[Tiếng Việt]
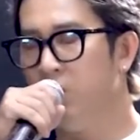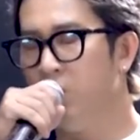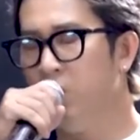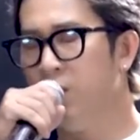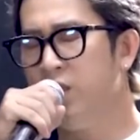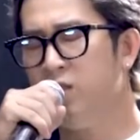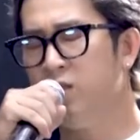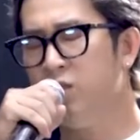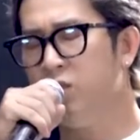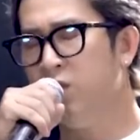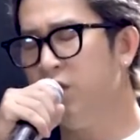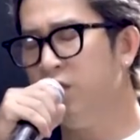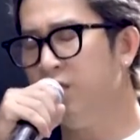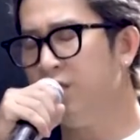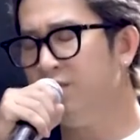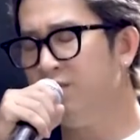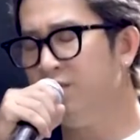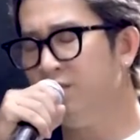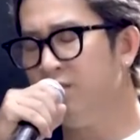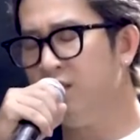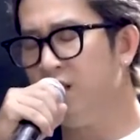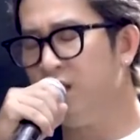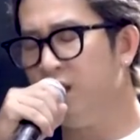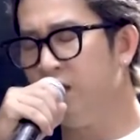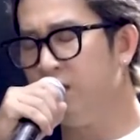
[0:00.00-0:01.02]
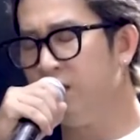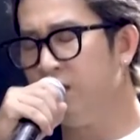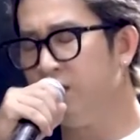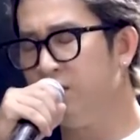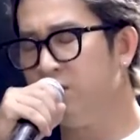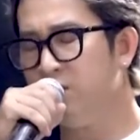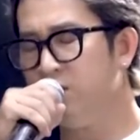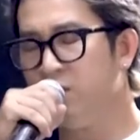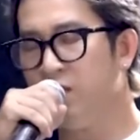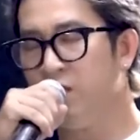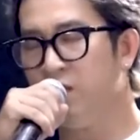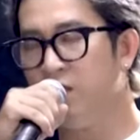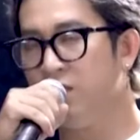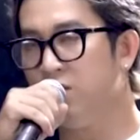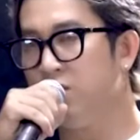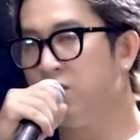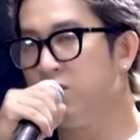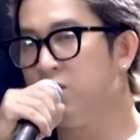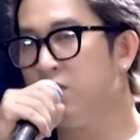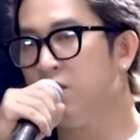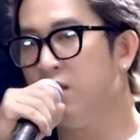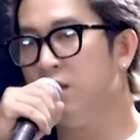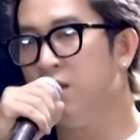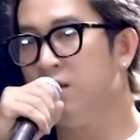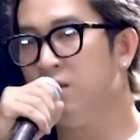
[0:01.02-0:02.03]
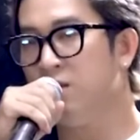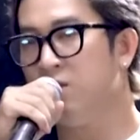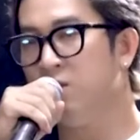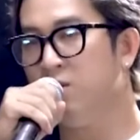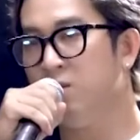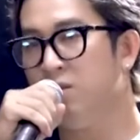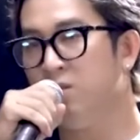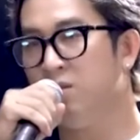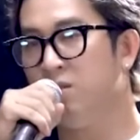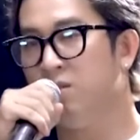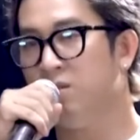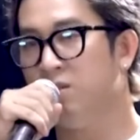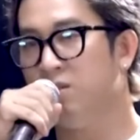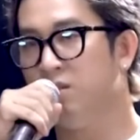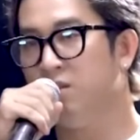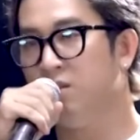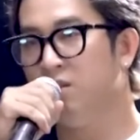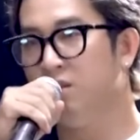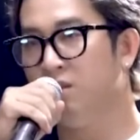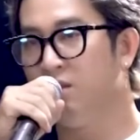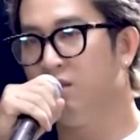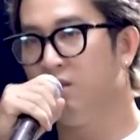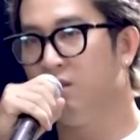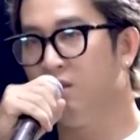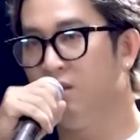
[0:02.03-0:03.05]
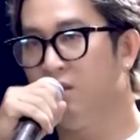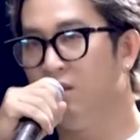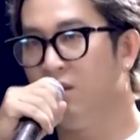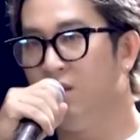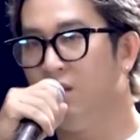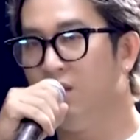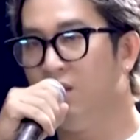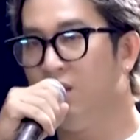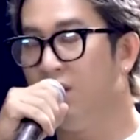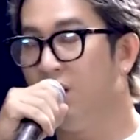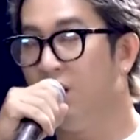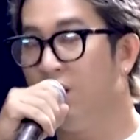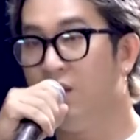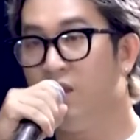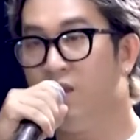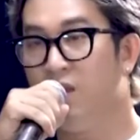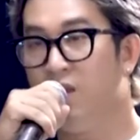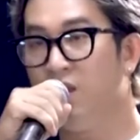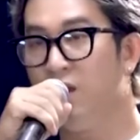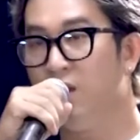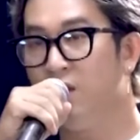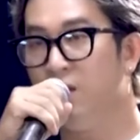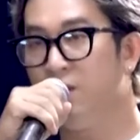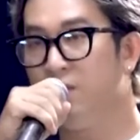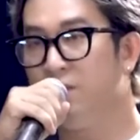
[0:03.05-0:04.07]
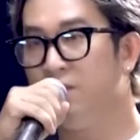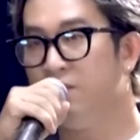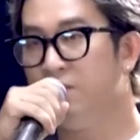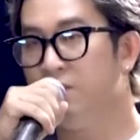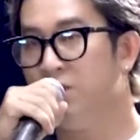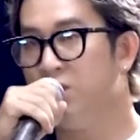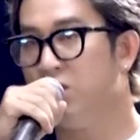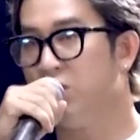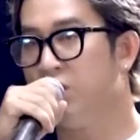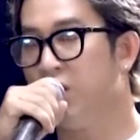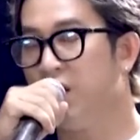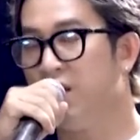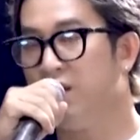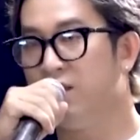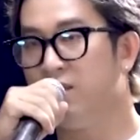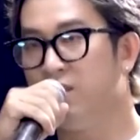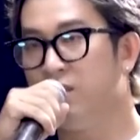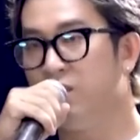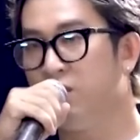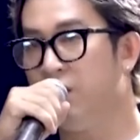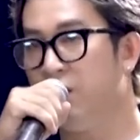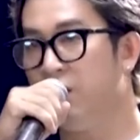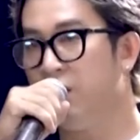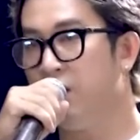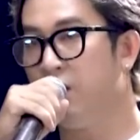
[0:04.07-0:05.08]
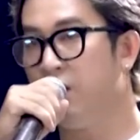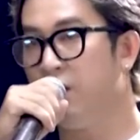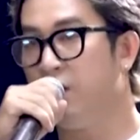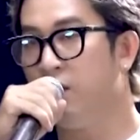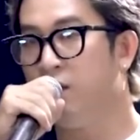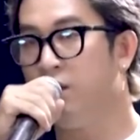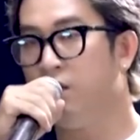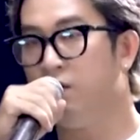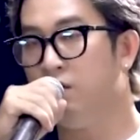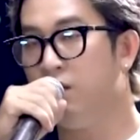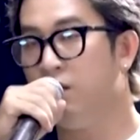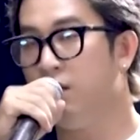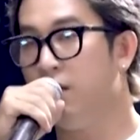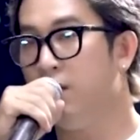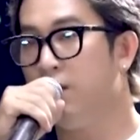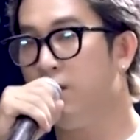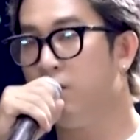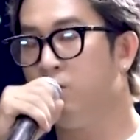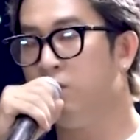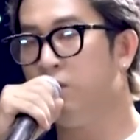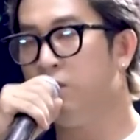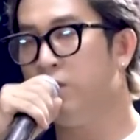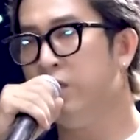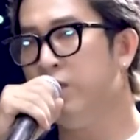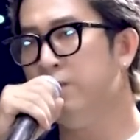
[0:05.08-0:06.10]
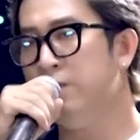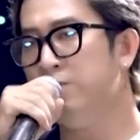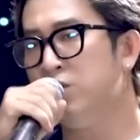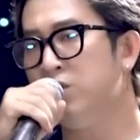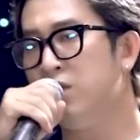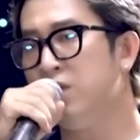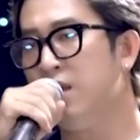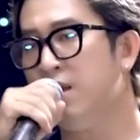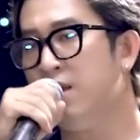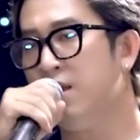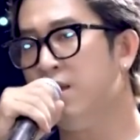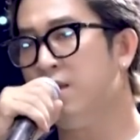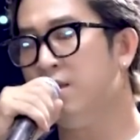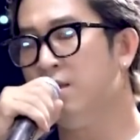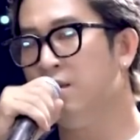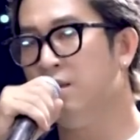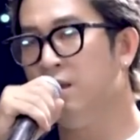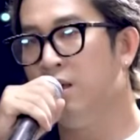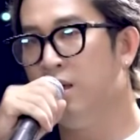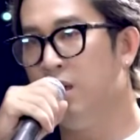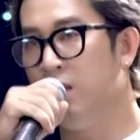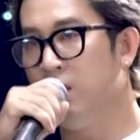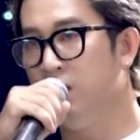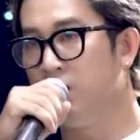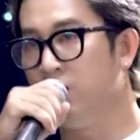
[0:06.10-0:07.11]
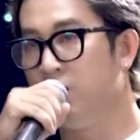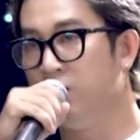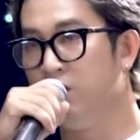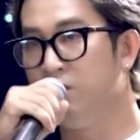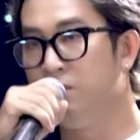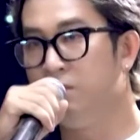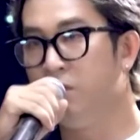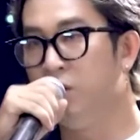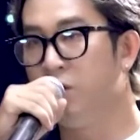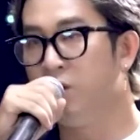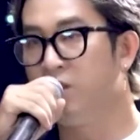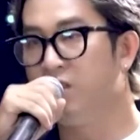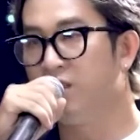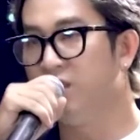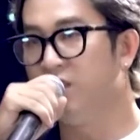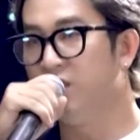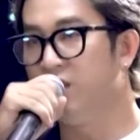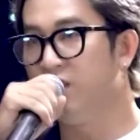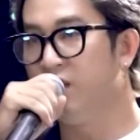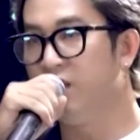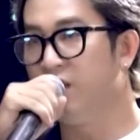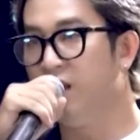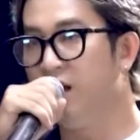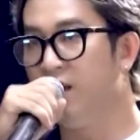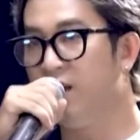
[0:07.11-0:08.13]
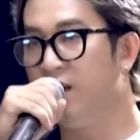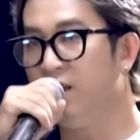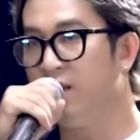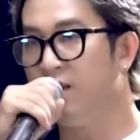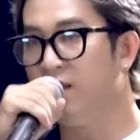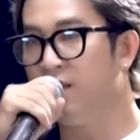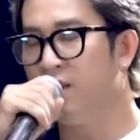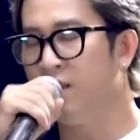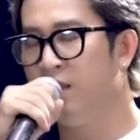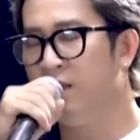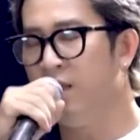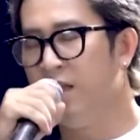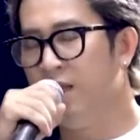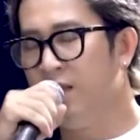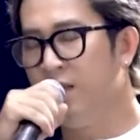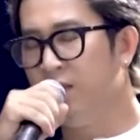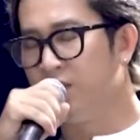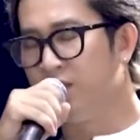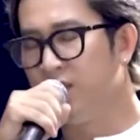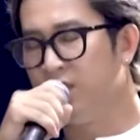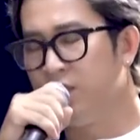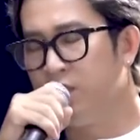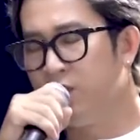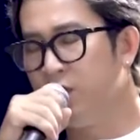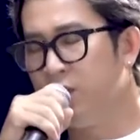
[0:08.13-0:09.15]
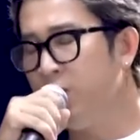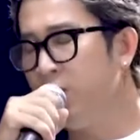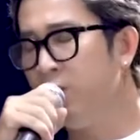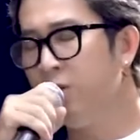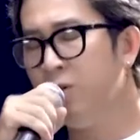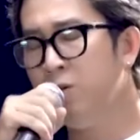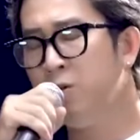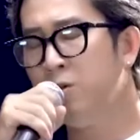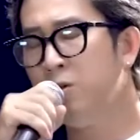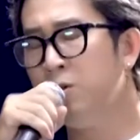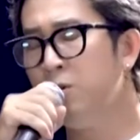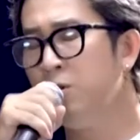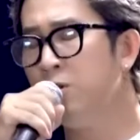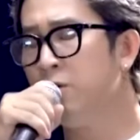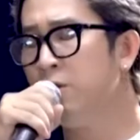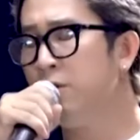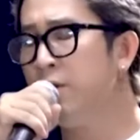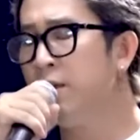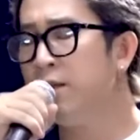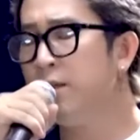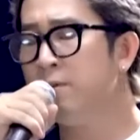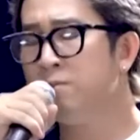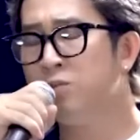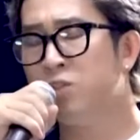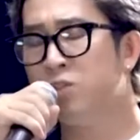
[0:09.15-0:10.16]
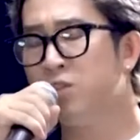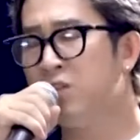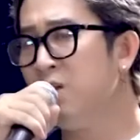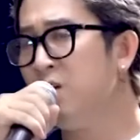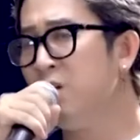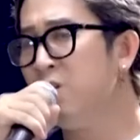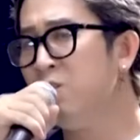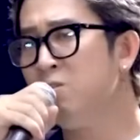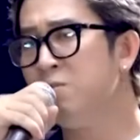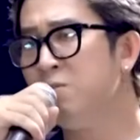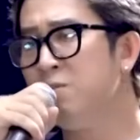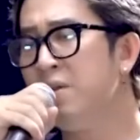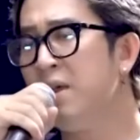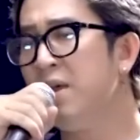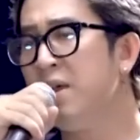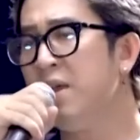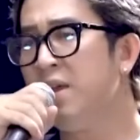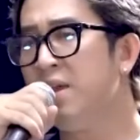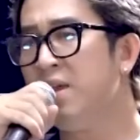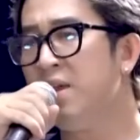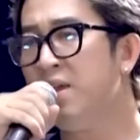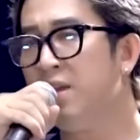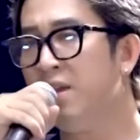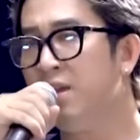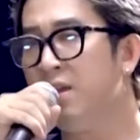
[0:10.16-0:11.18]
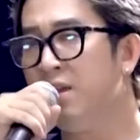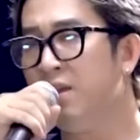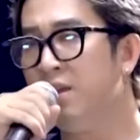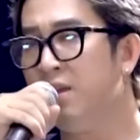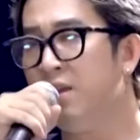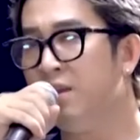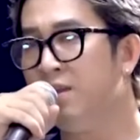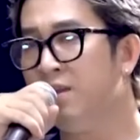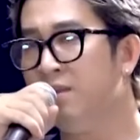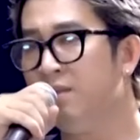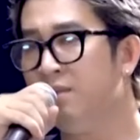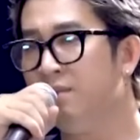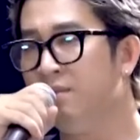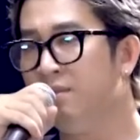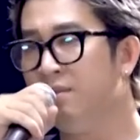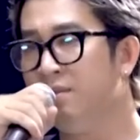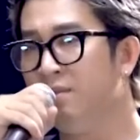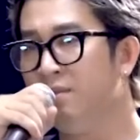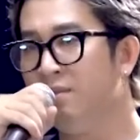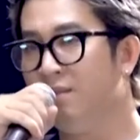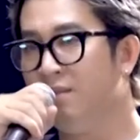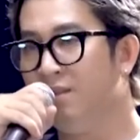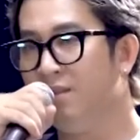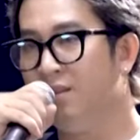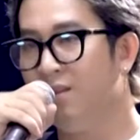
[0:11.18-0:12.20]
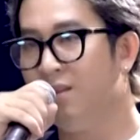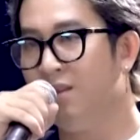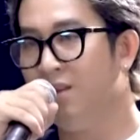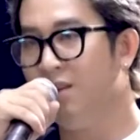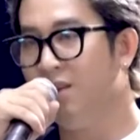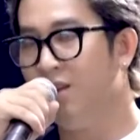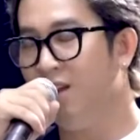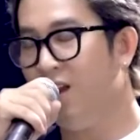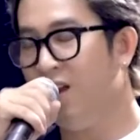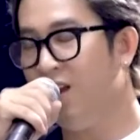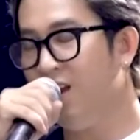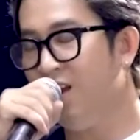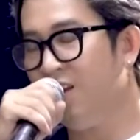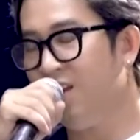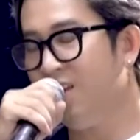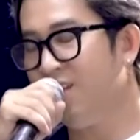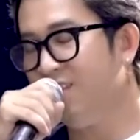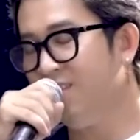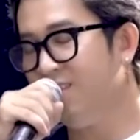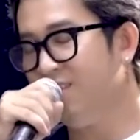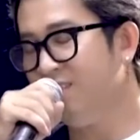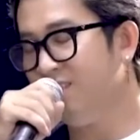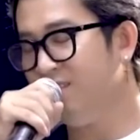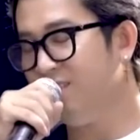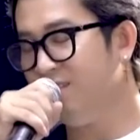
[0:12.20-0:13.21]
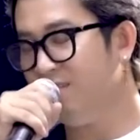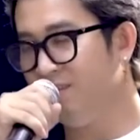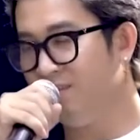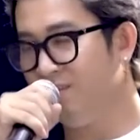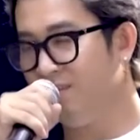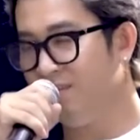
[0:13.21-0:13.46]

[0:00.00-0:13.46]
luyến tiếc anh thật sao hay em chẳng thể nào kinh ra được một người đã tình yêu em sống anh anh